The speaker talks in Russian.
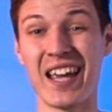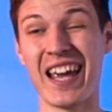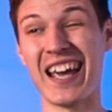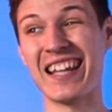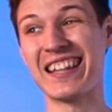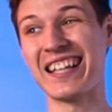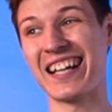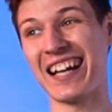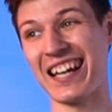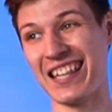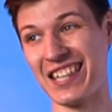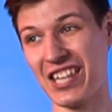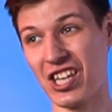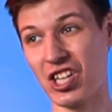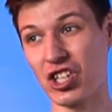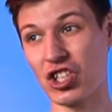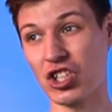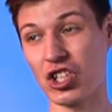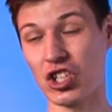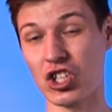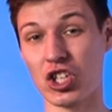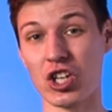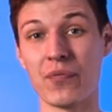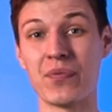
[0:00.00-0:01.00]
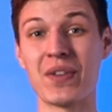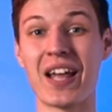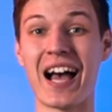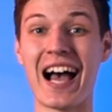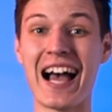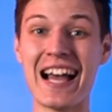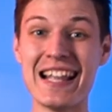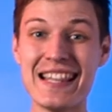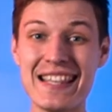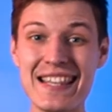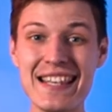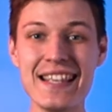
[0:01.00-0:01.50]
Это, конечно же,
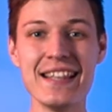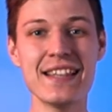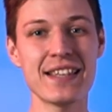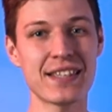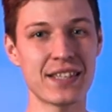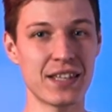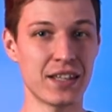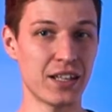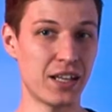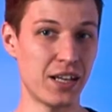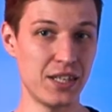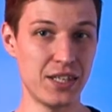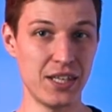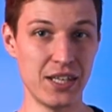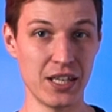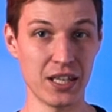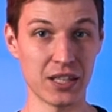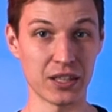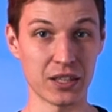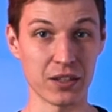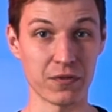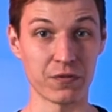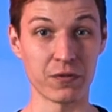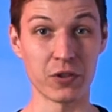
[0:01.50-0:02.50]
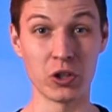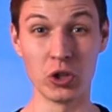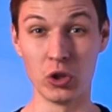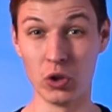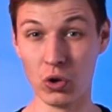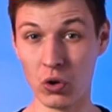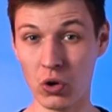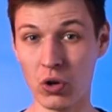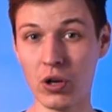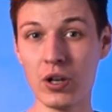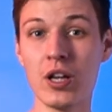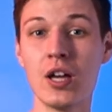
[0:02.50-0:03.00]
один из ингредиентов,
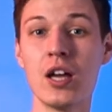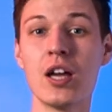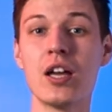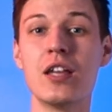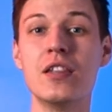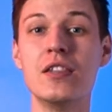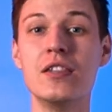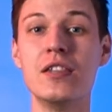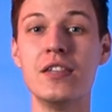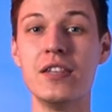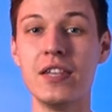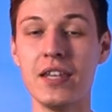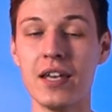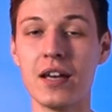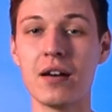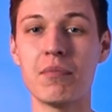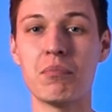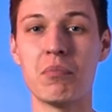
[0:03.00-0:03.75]
но не